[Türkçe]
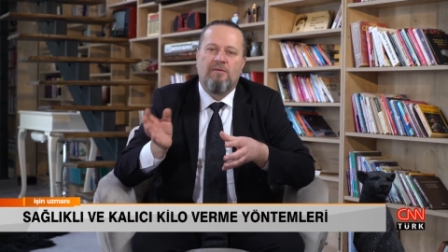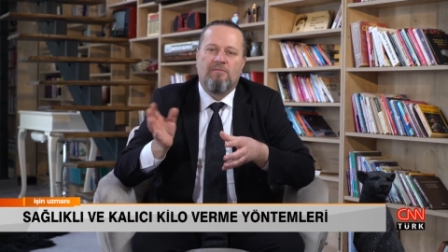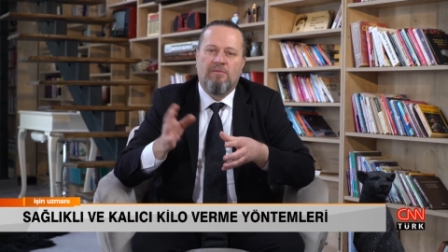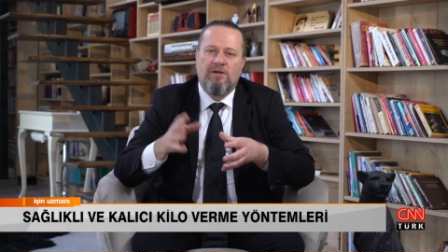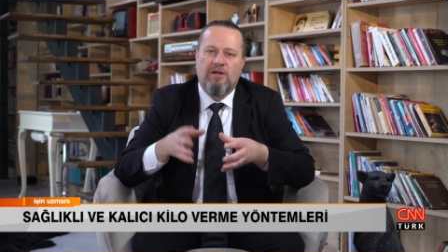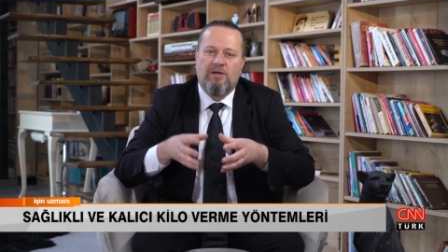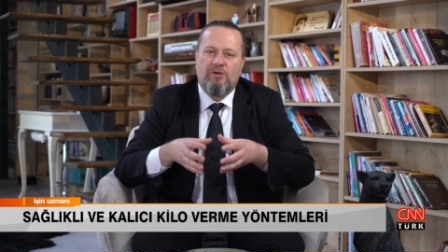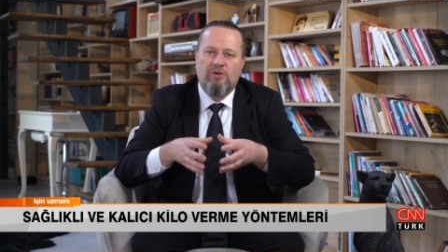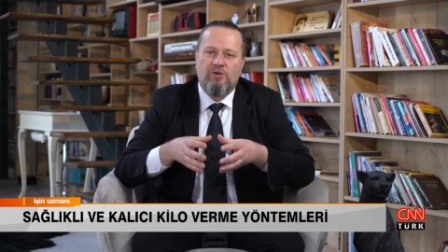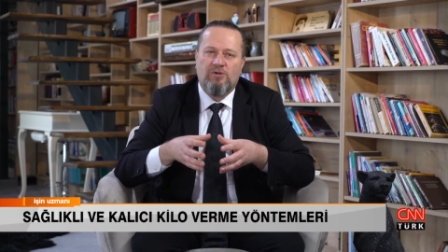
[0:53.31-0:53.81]

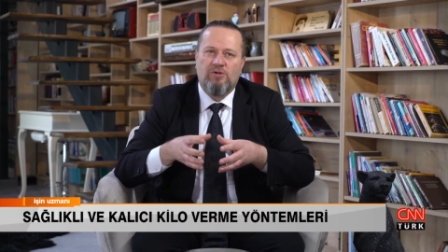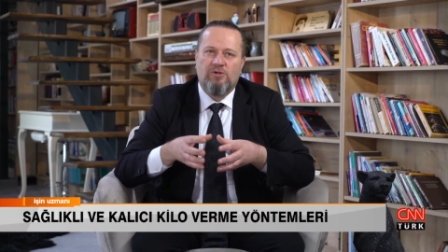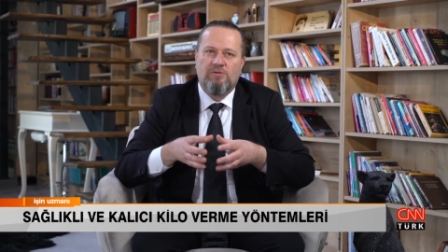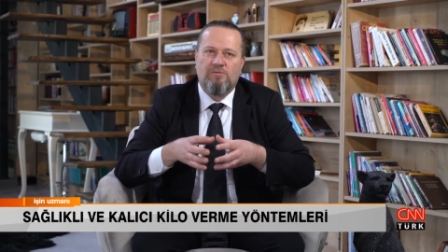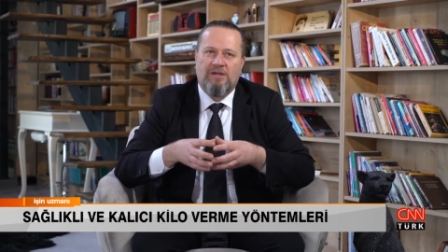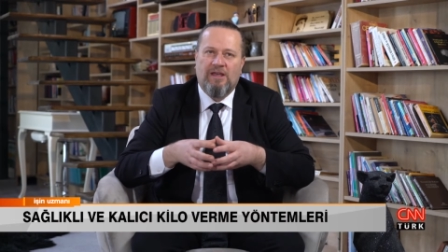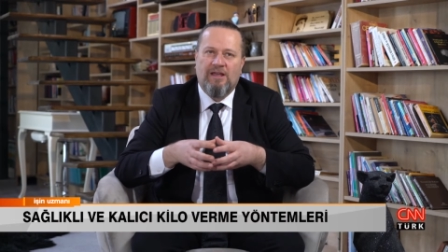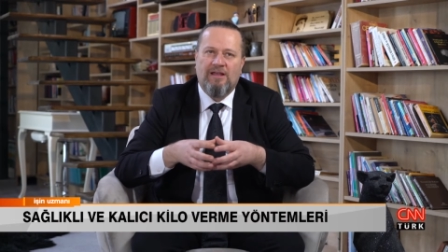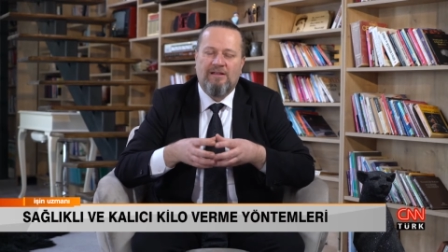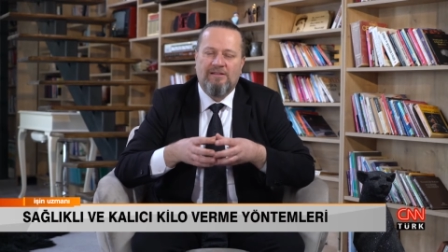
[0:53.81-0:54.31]
Bırakıyorsunuz
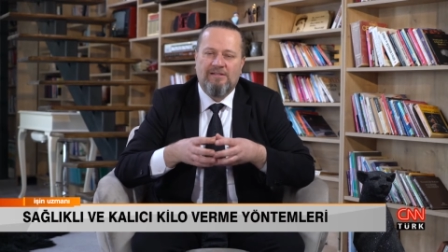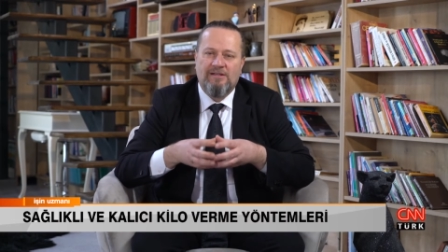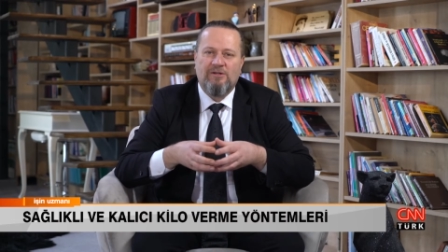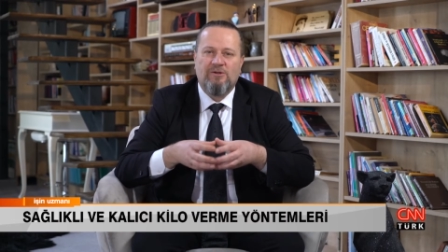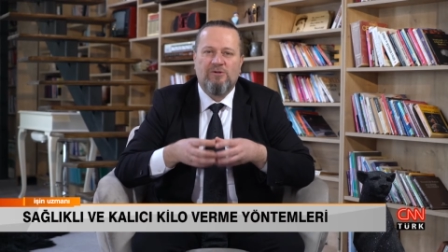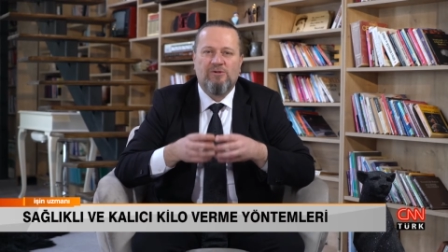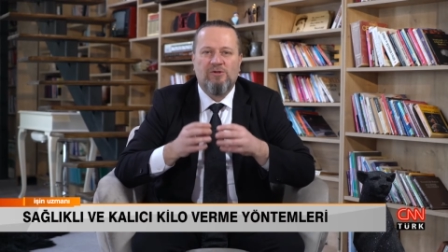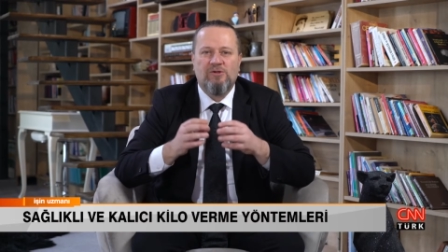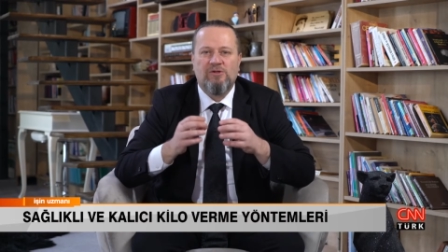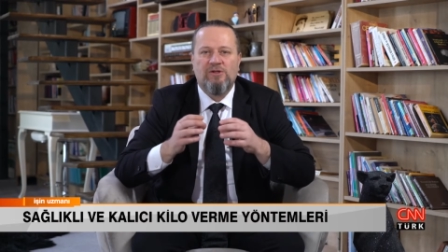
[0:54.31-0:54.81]
bir kenara
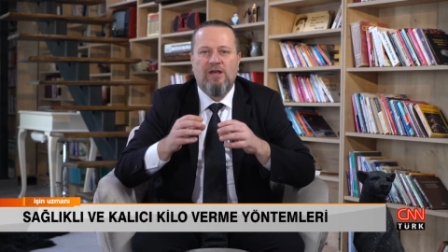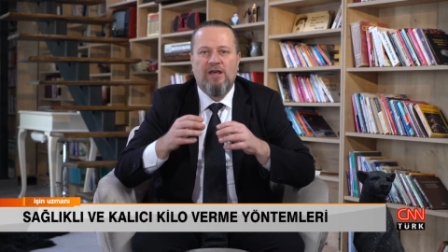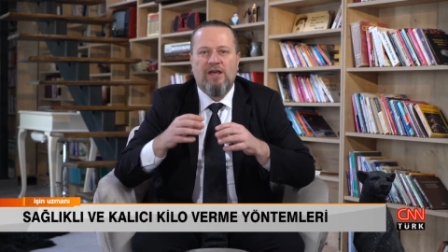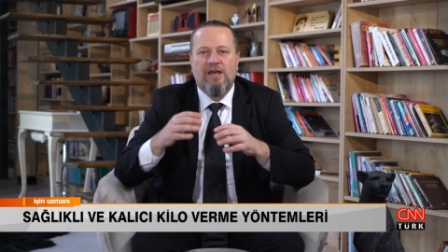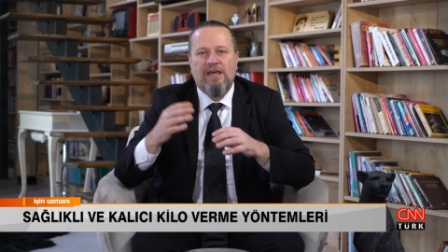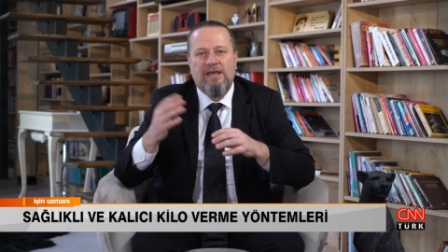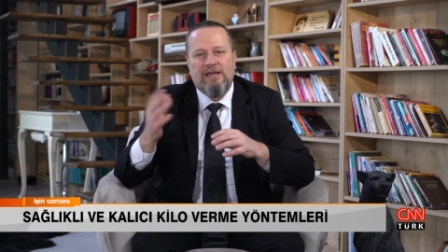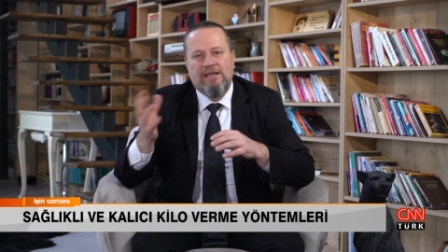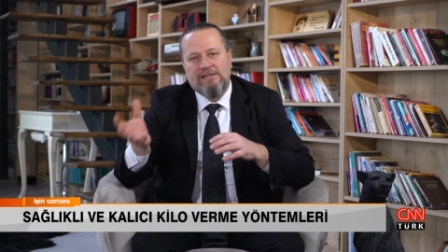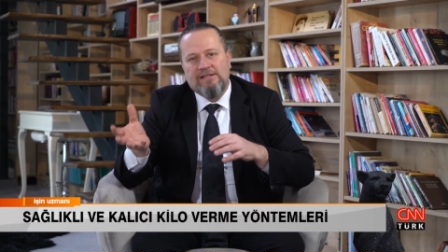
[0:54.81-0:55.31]
sarıyorsunuz.
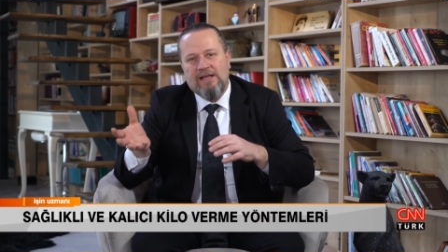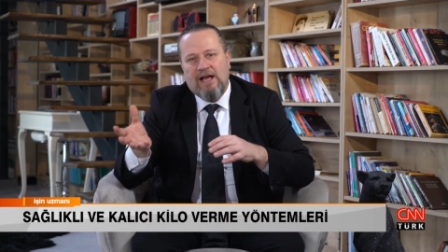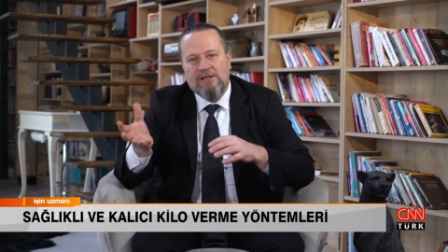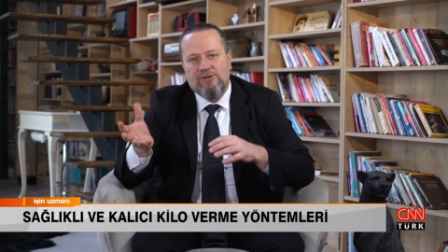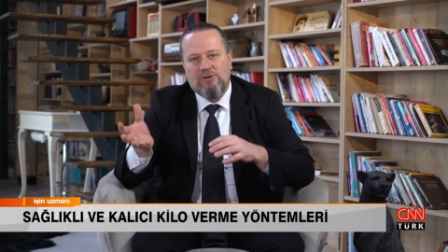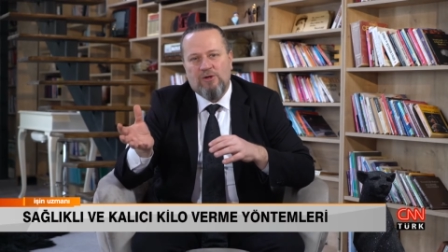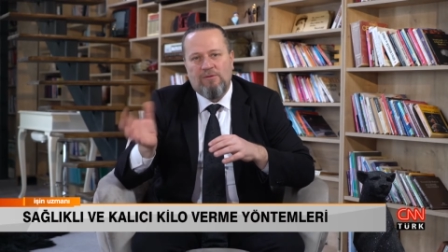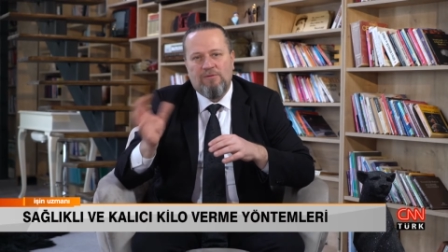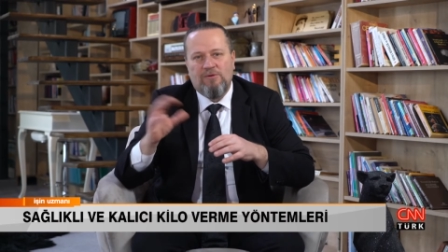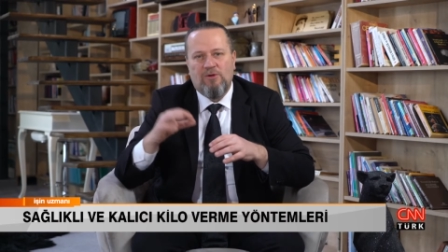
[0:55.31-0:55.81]
2 saat
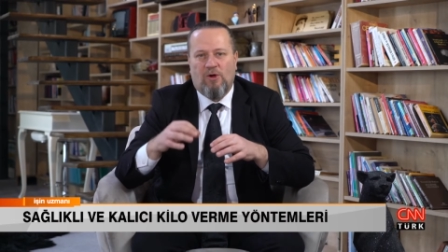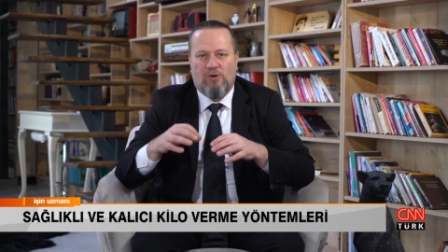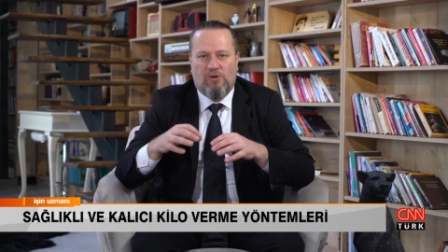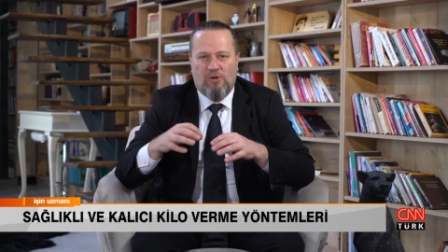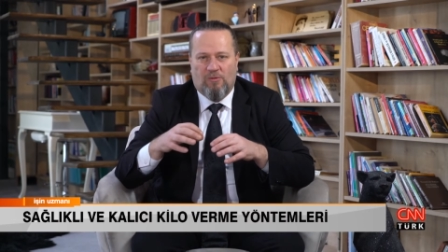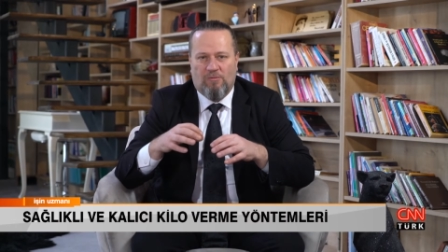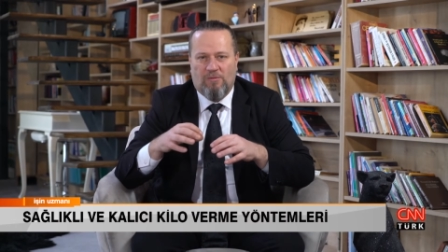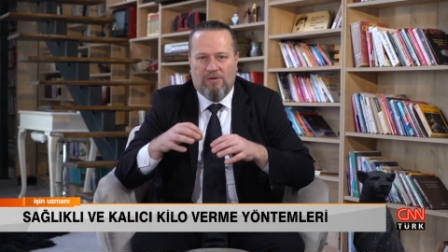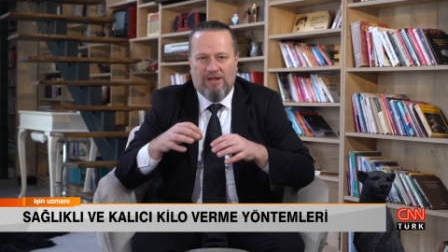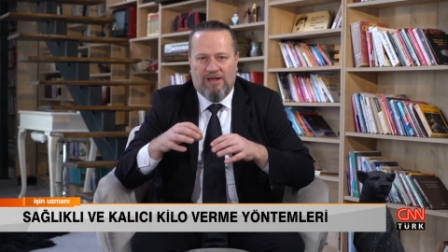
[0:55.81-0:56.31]
sonra bir 4
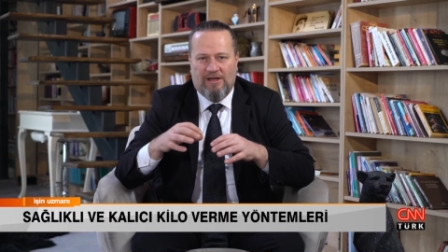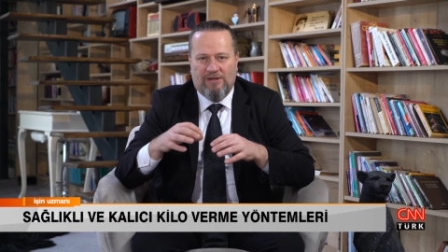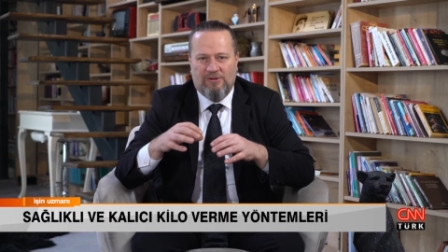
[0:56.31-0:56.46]
lokma daha